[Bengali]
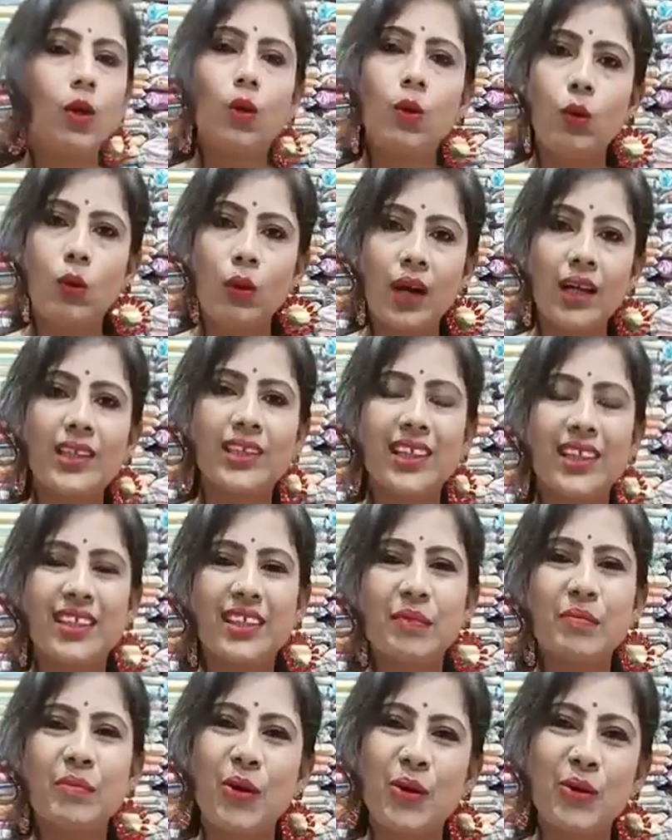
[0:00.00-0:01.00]
ও আচ্ছা আচ্ছা
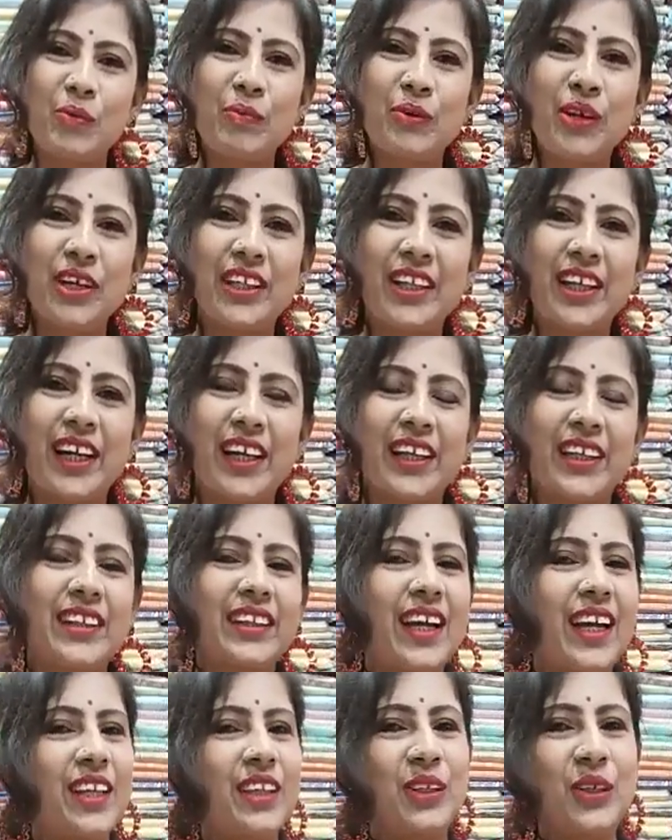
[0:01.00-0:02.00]
বহরমপুরেই থাকেন
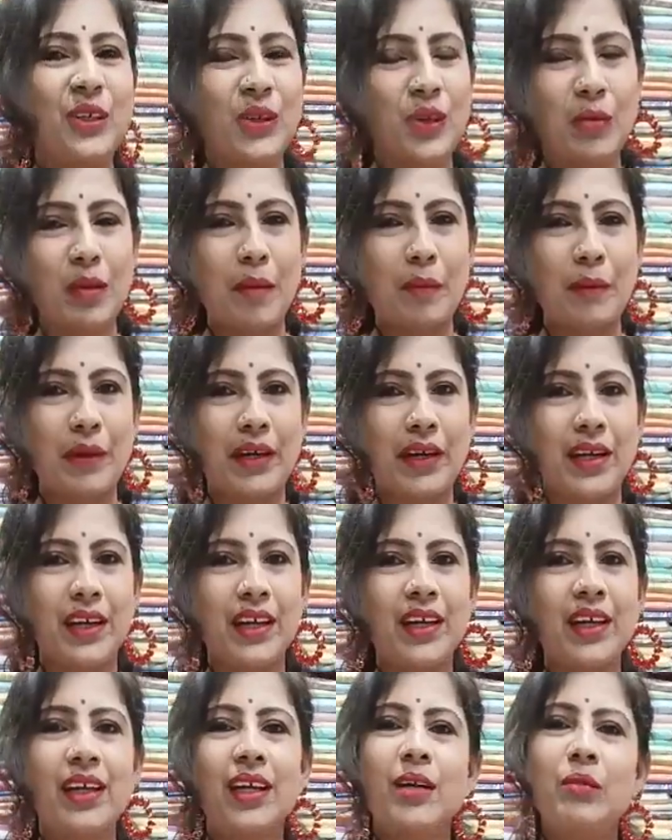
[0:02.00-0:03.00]
তাহলে তো কোনো ব্যাপার না
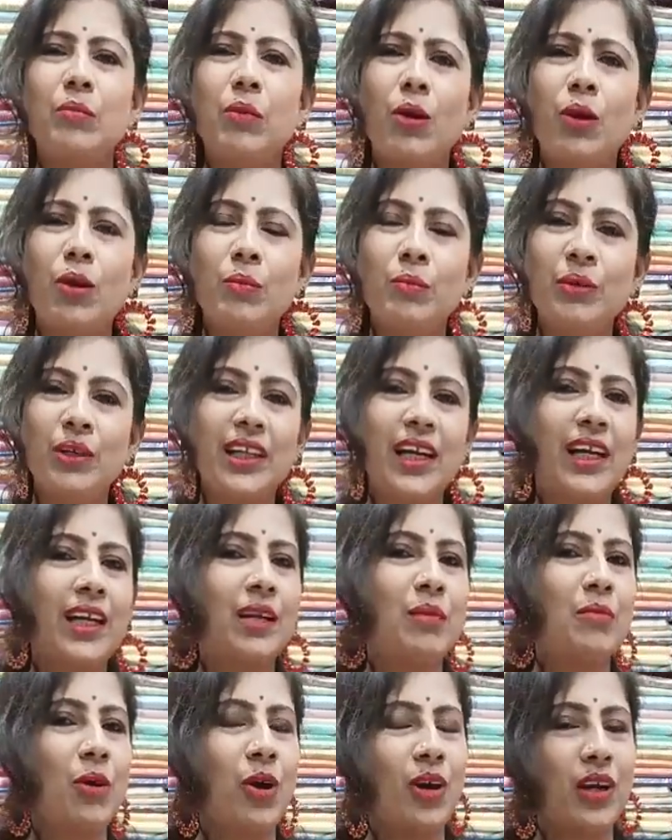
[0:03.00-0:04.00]
বহরমপুরে থাকলে
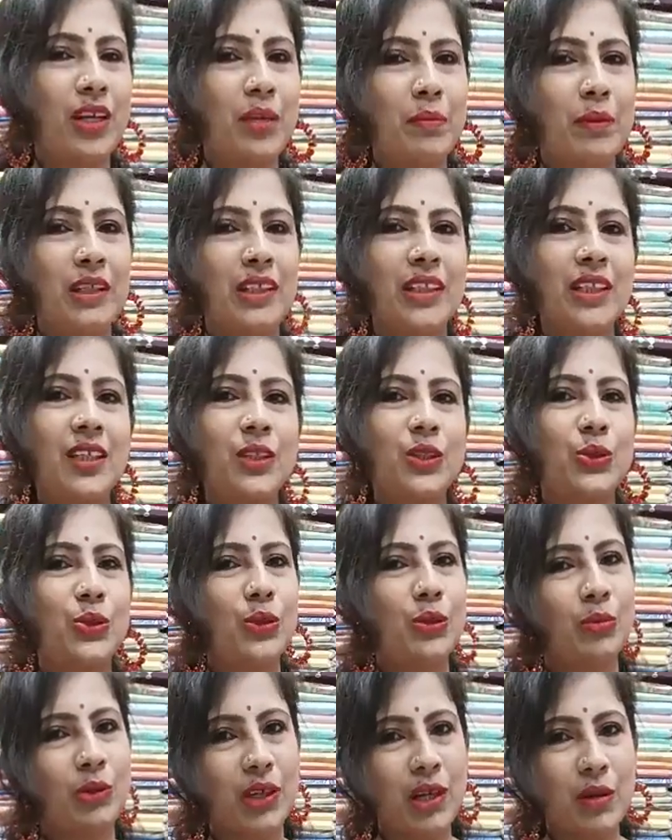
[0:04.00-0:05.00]
মহাকালী পাঠশালা স্কুল
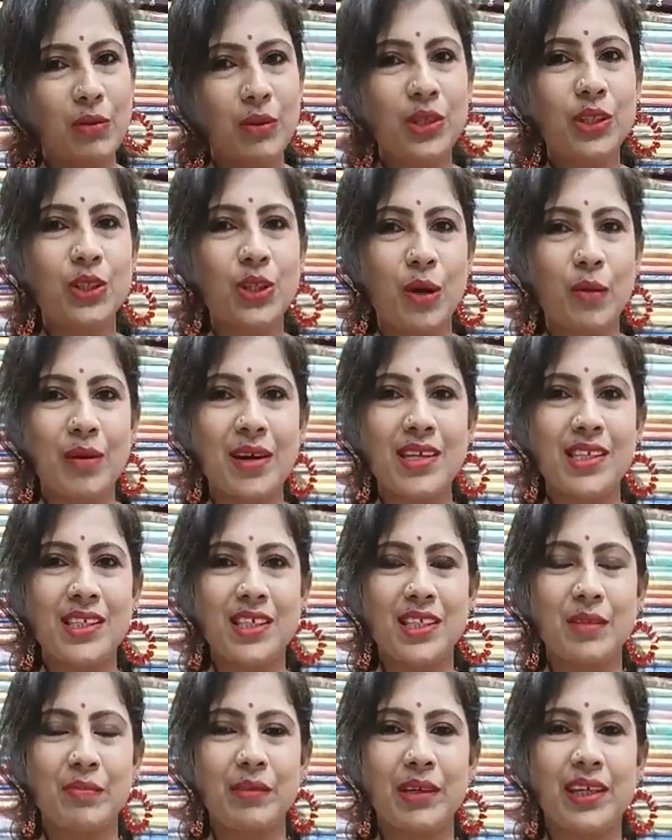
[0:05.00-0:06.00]
মোটামুটি সবাই
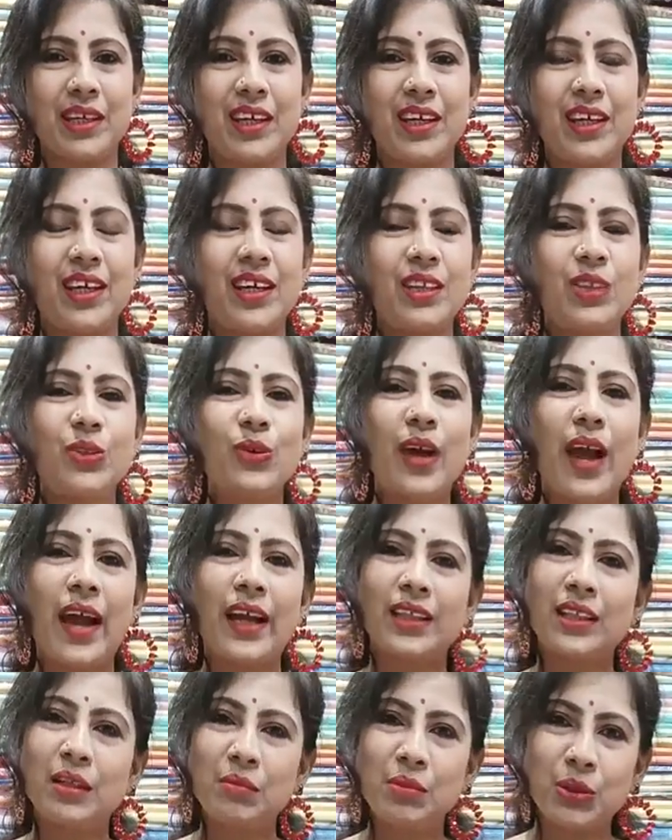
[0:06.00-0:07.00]
চিনবে তো
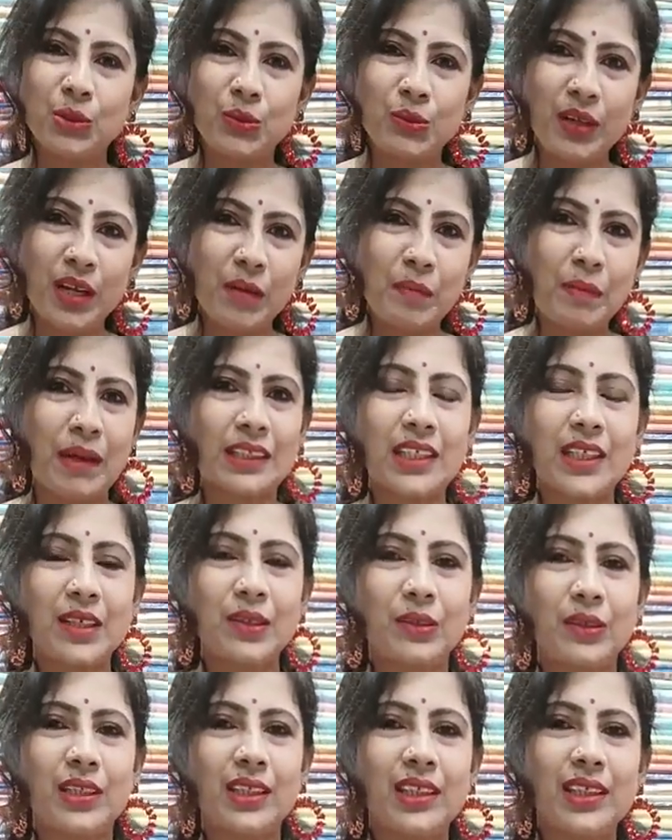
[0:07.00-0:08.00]
একদম স্কুলের পাশের
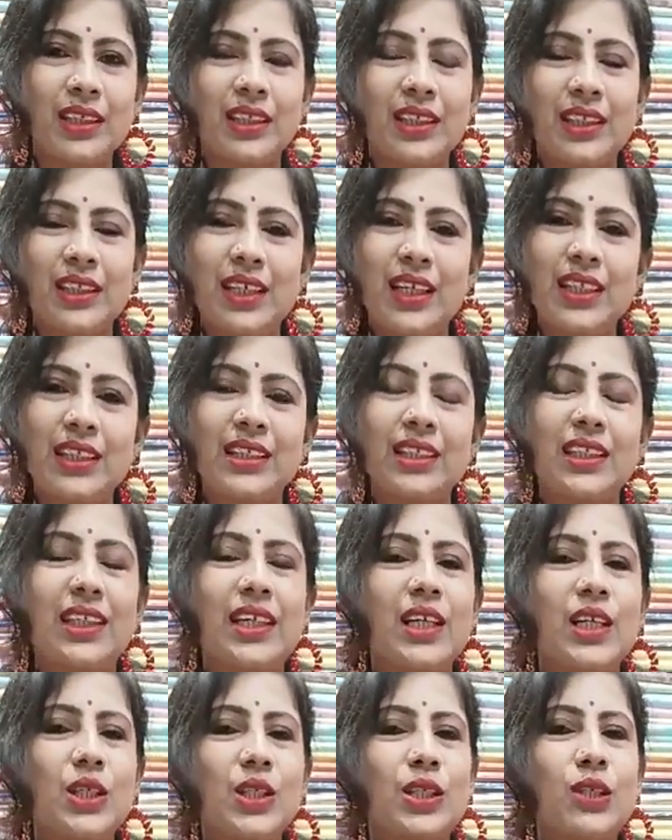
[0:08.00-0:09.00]
গলি ঠিক আছে
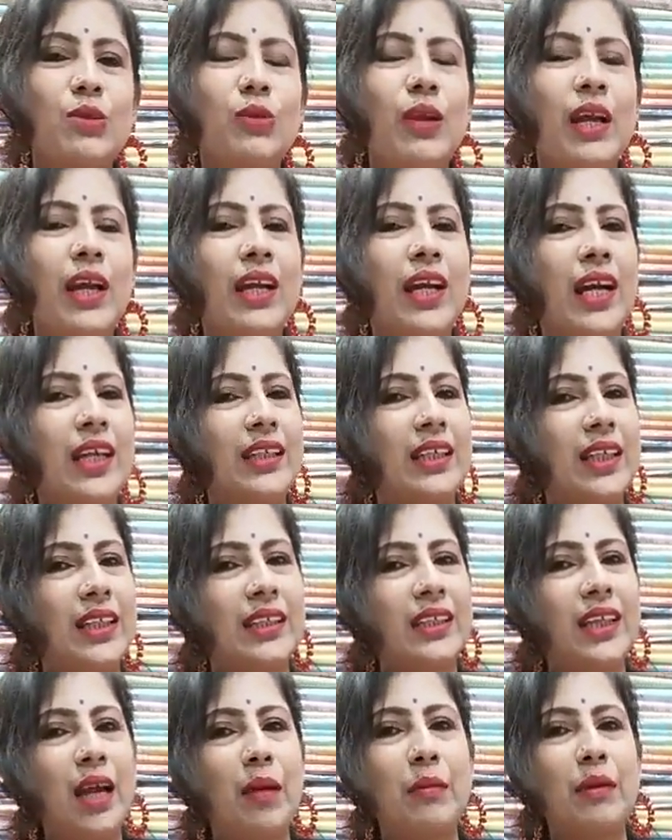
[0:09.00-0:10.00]
স্কুলের কাছে
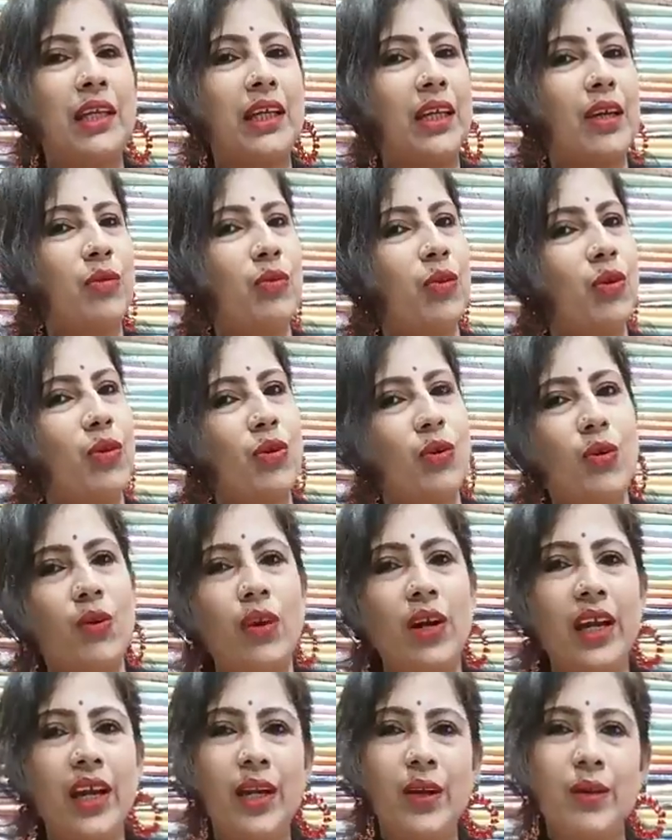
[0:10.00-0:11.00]
এসে আমাদেরকে ফোন
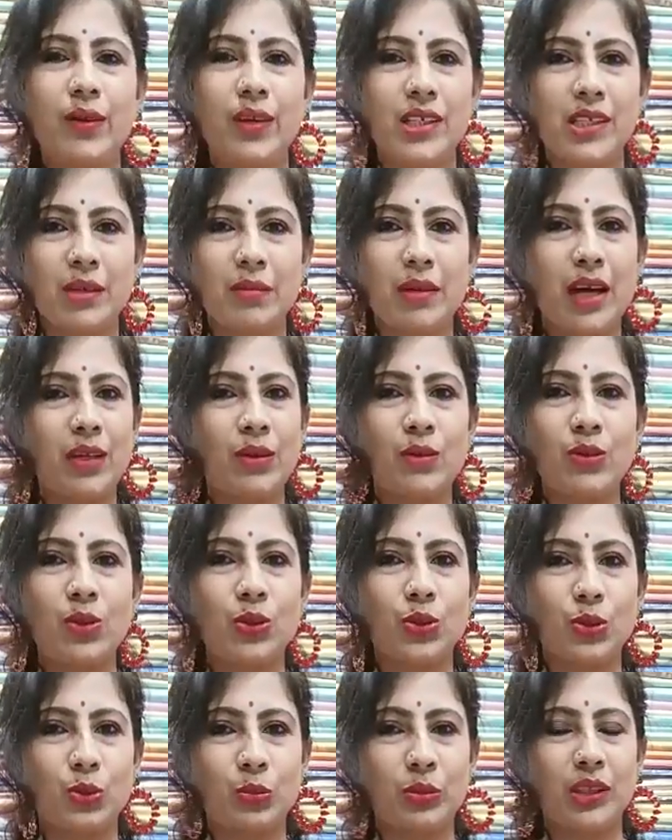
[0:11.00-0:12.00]
করলেই হয়ে যাবে আর কোনো
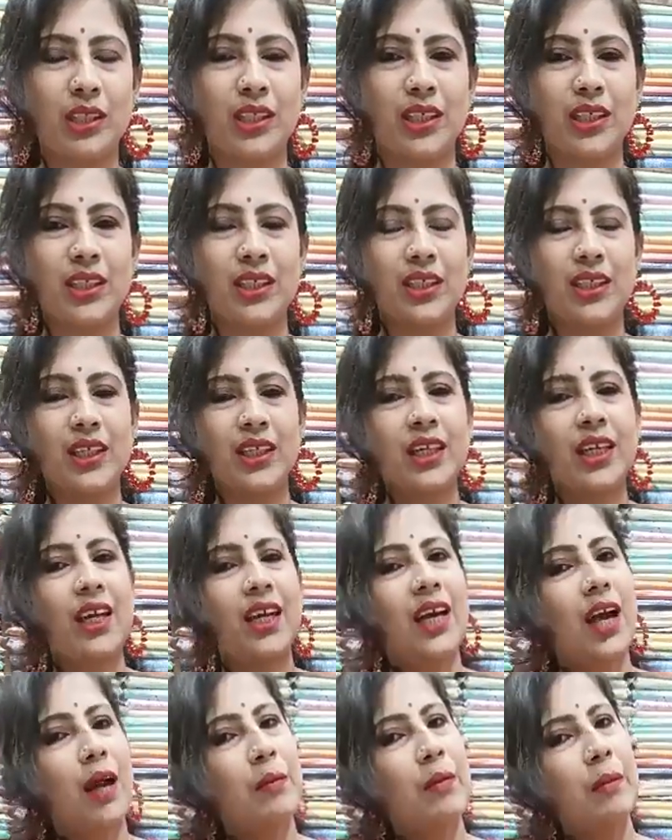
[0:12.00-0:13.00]
অসুবিধা নেই
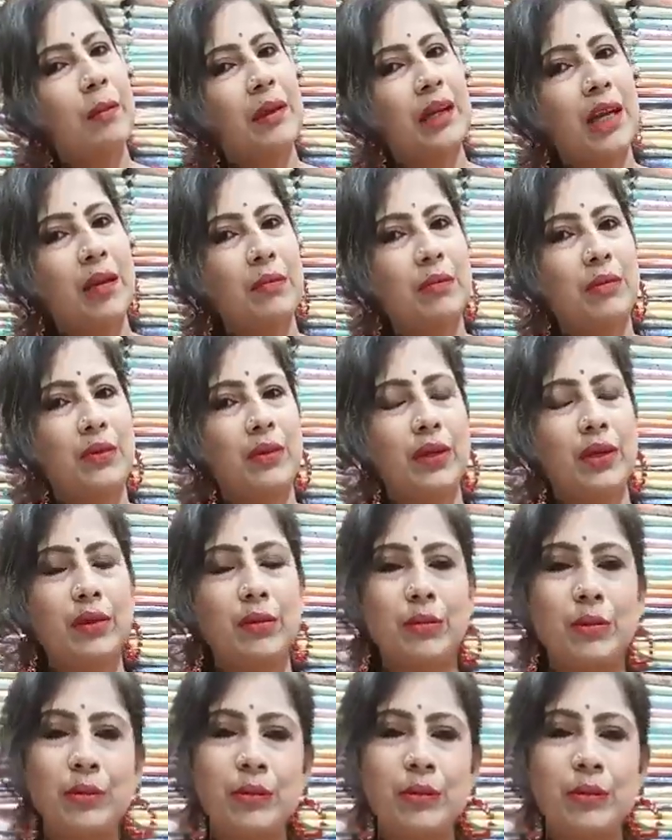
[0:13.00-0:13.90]
আমরা পিক আপ করে নেব